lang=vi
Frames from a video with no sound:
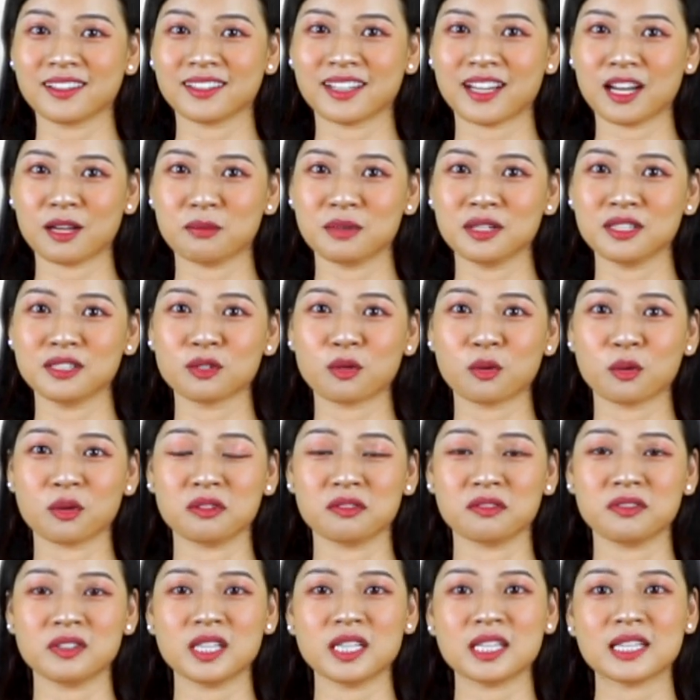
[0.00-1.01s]
Cảm ơn quý
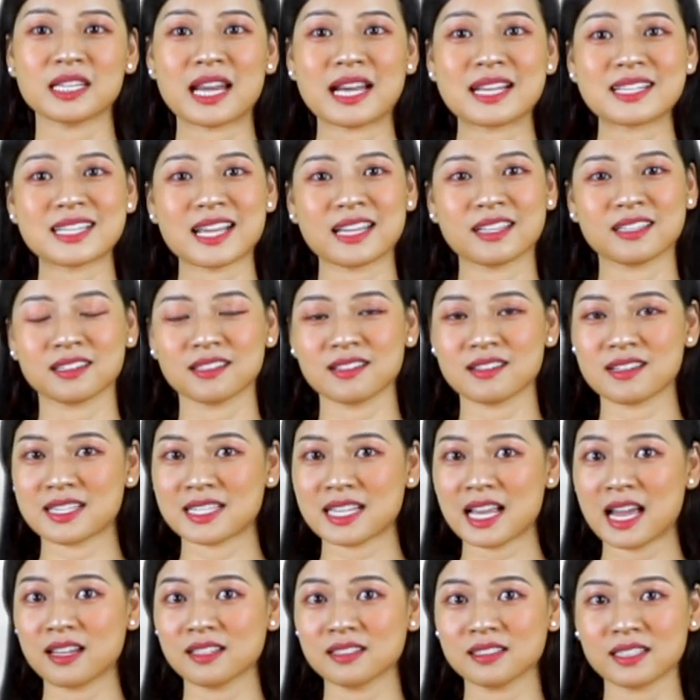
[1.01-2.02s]
vị đã dành thời
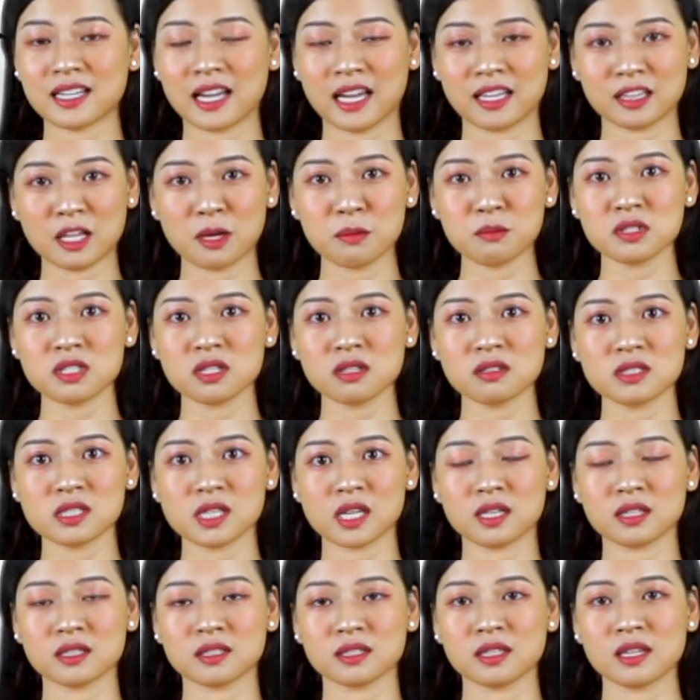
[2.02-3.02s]
gian ghé thăm chương
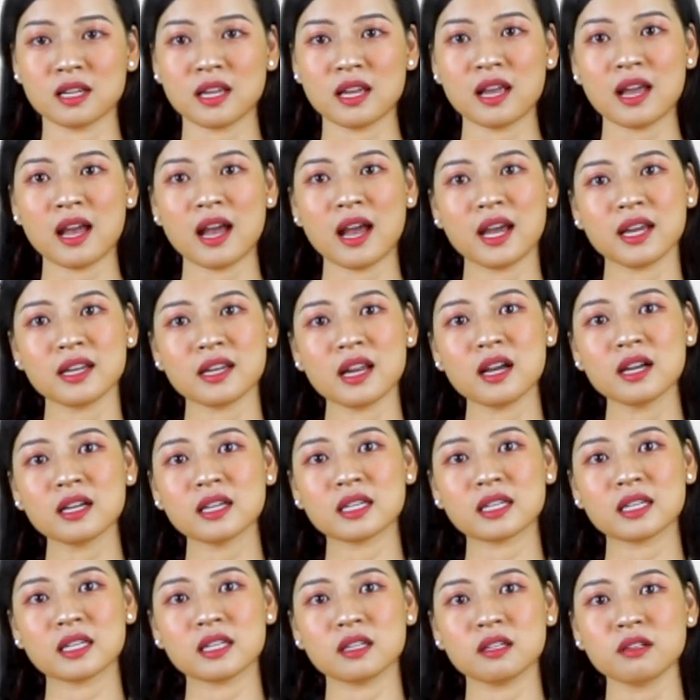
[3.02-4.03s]
trình. Hãy đăng
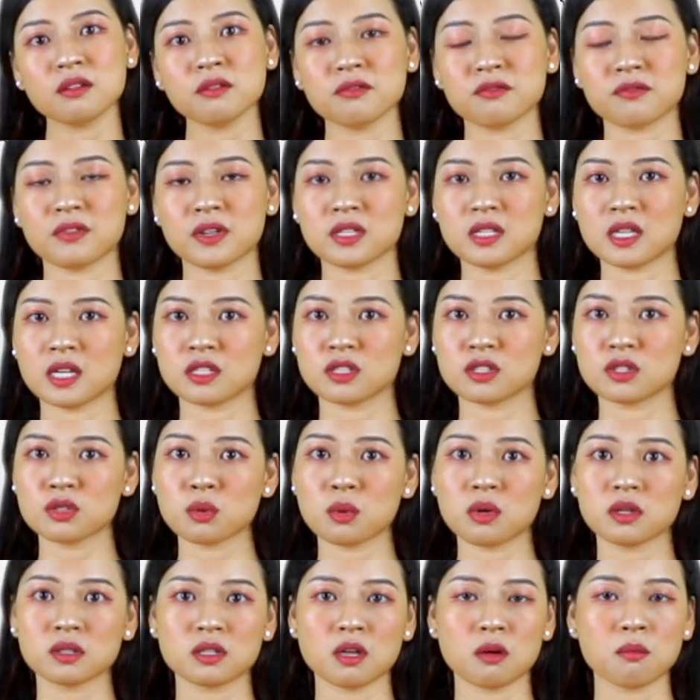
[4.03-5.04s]
ký và nhấn
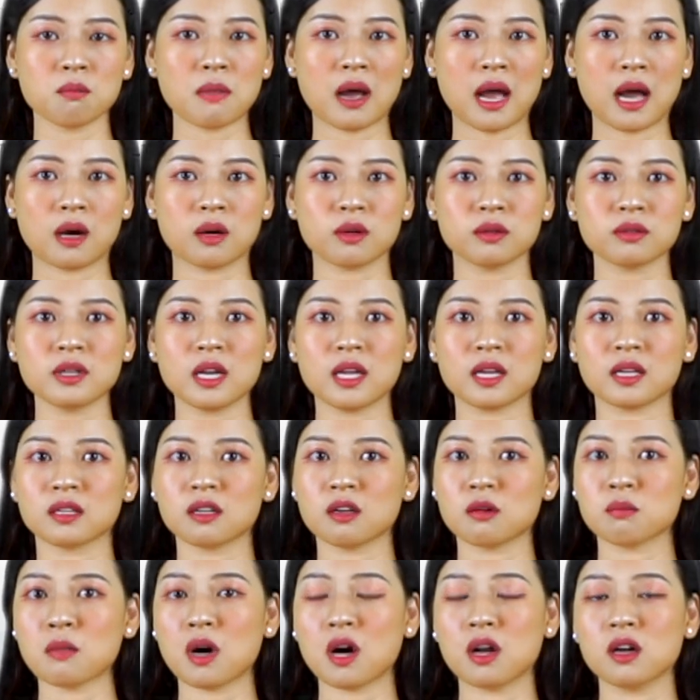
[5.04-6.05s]
chuông thông báo để
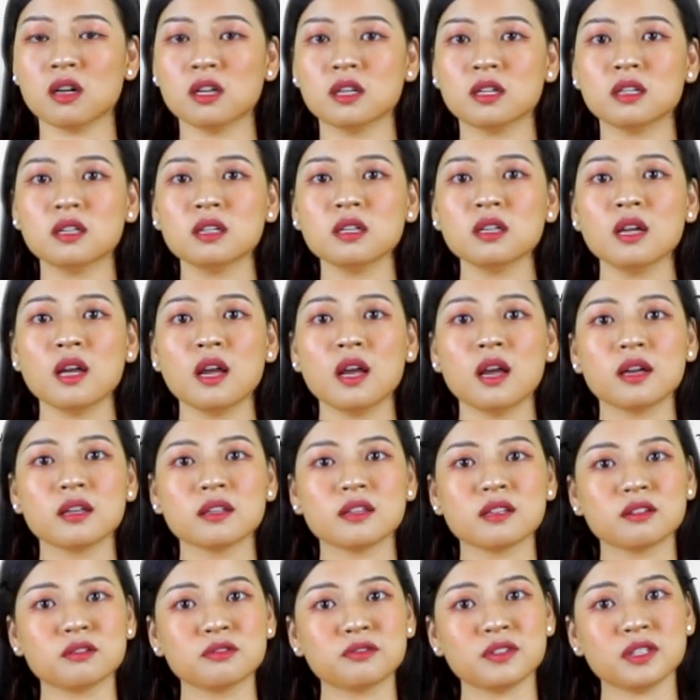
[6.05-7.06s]
không bỏ lỡ
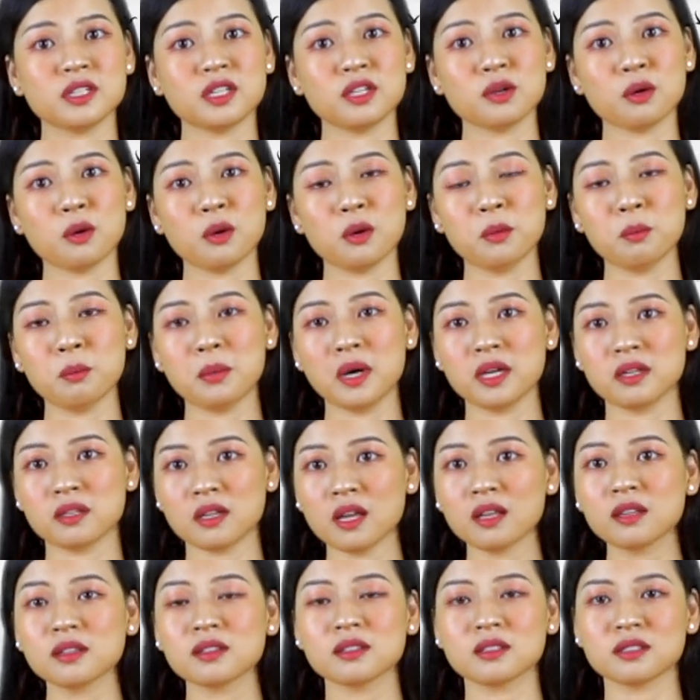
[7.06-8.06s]
những video mới
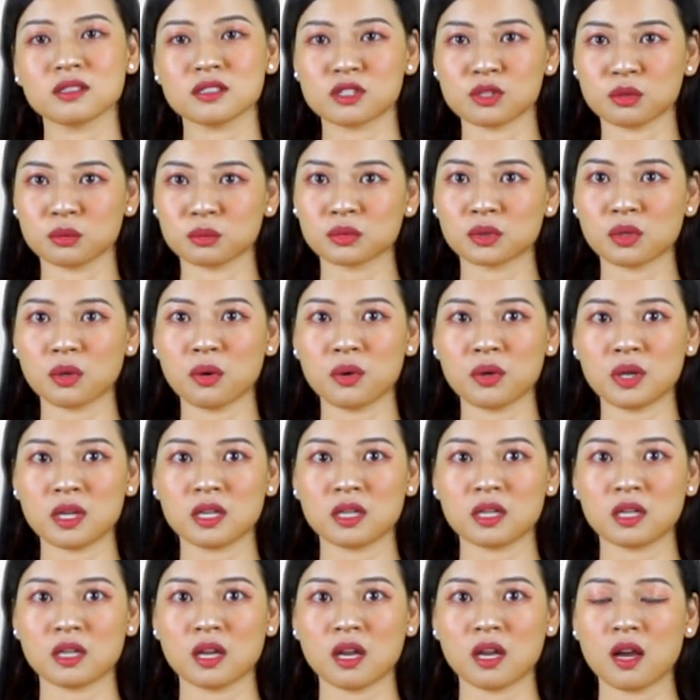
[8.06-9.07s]
nhất từ chúng tôi.
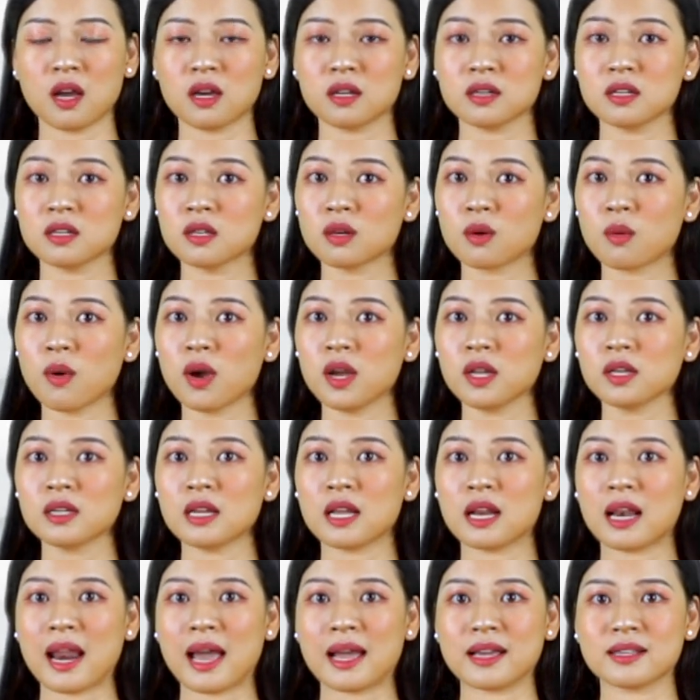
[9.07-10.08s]
Đừng quên
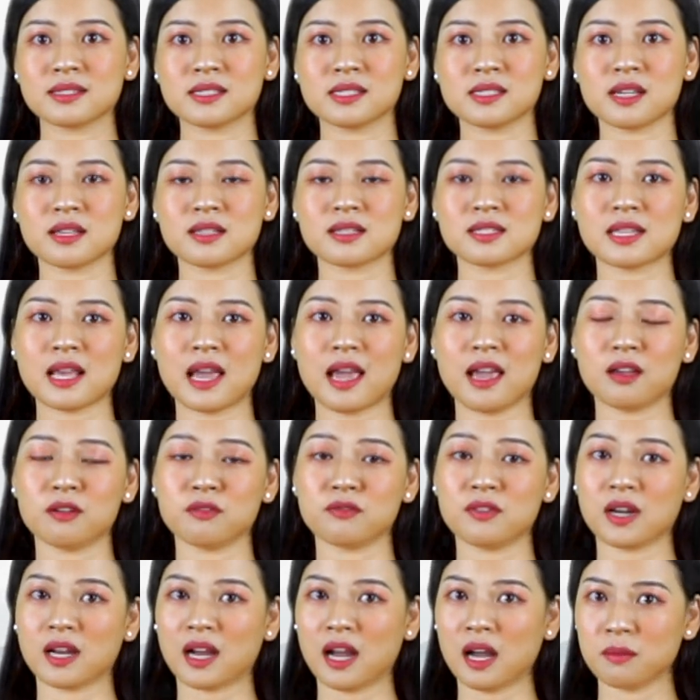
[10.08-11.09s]
để lại chia sẻ
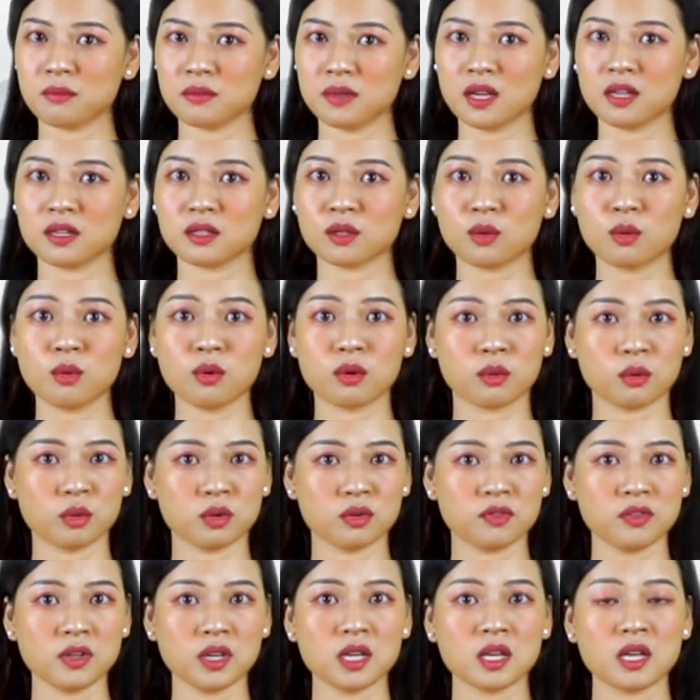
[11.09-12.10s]
và cảm nhận của quý
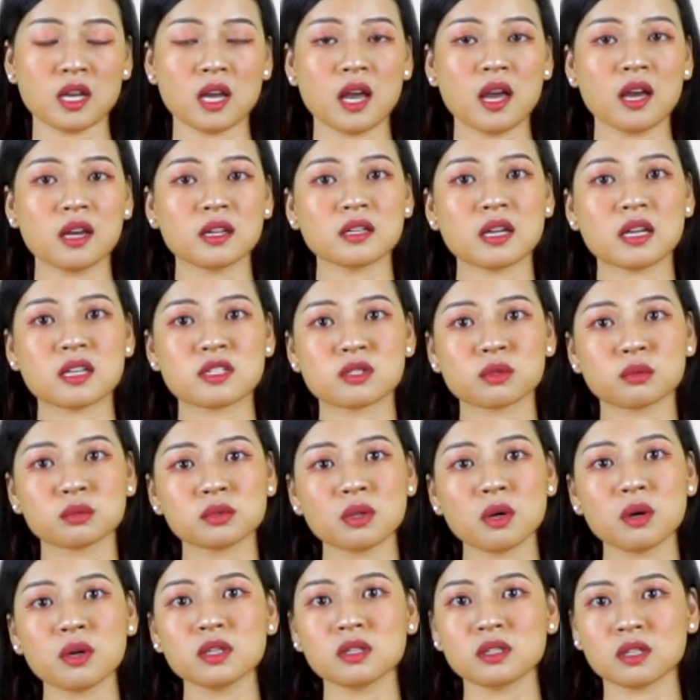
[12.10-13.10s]
vị để chúng
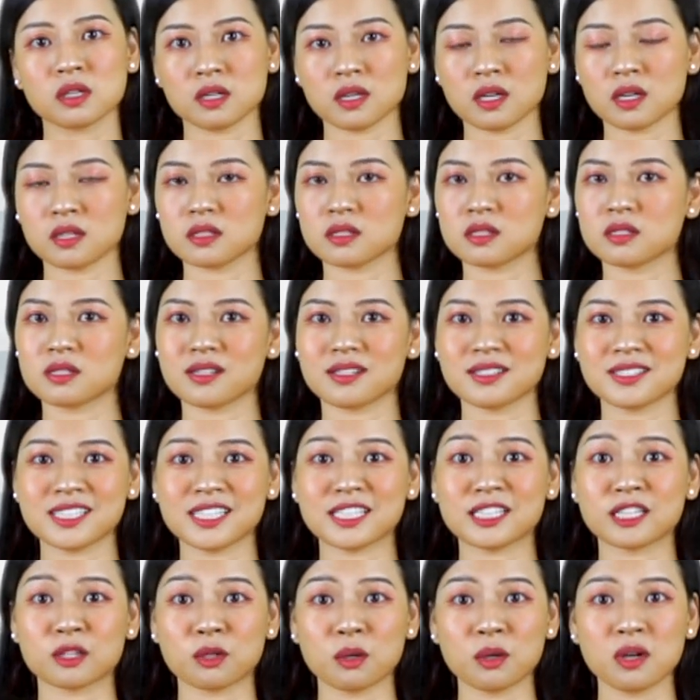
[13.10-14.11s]
tôi thực hiện chương
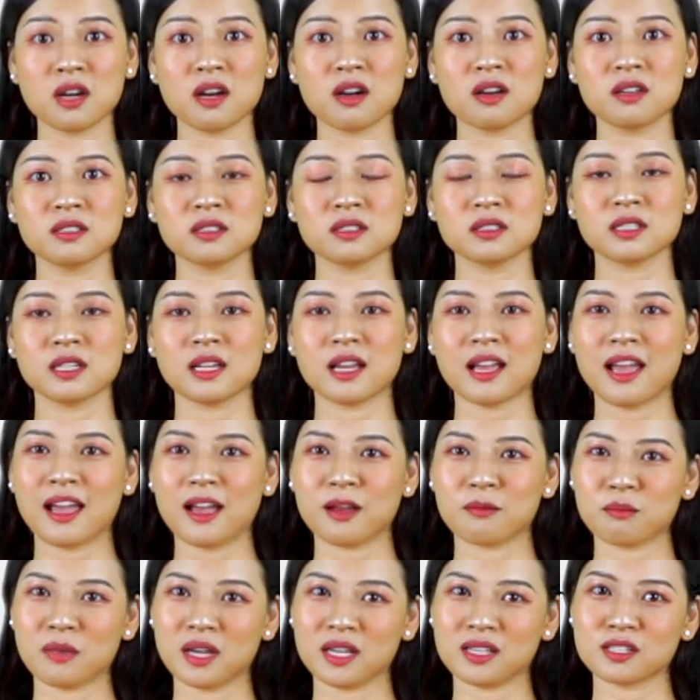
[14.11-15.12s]
trình tốt hơn.
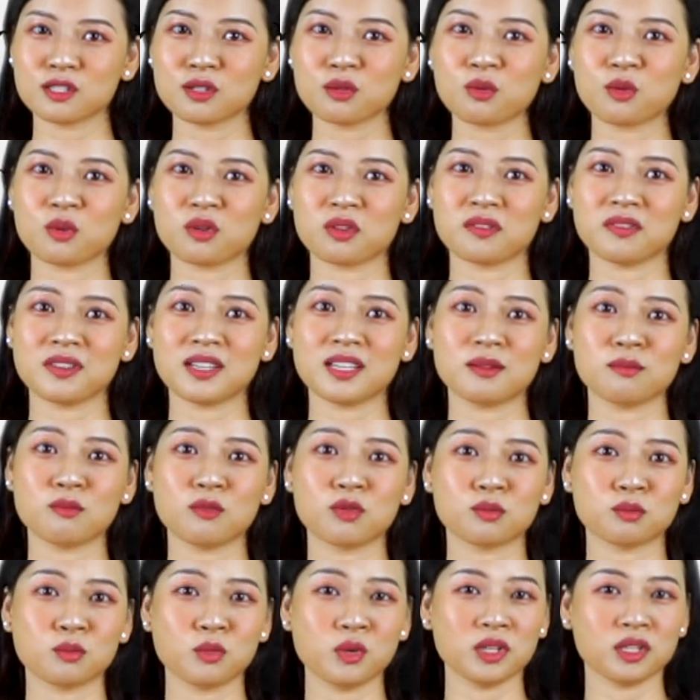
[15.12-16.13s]
Mến chúc quý vị
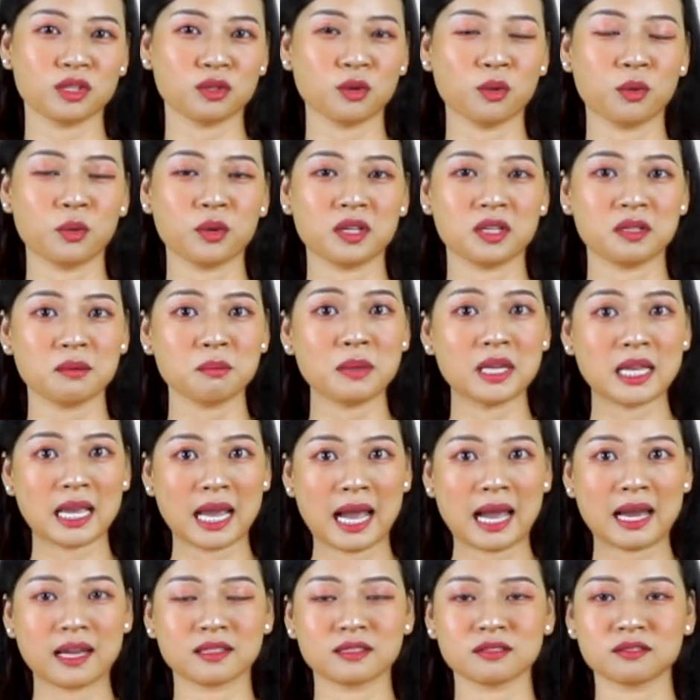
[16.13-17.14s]
một buổi tối bình
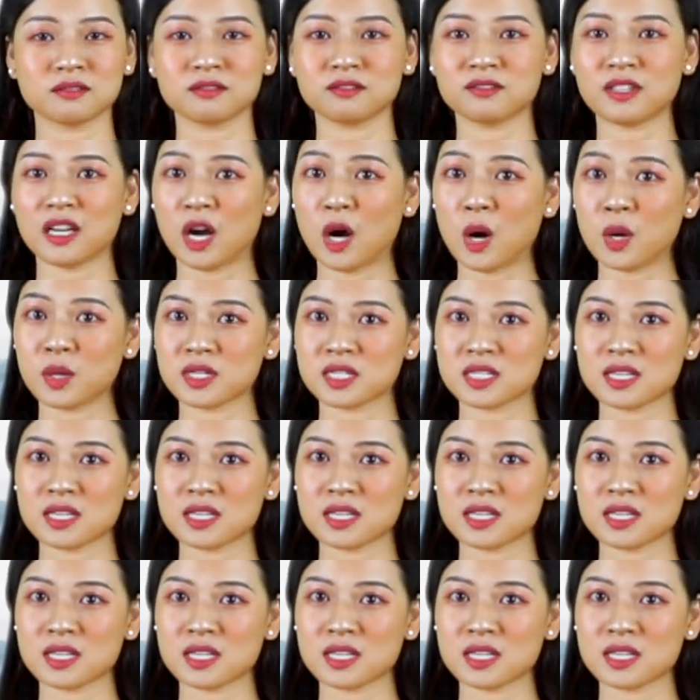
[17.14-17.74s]
an và ngon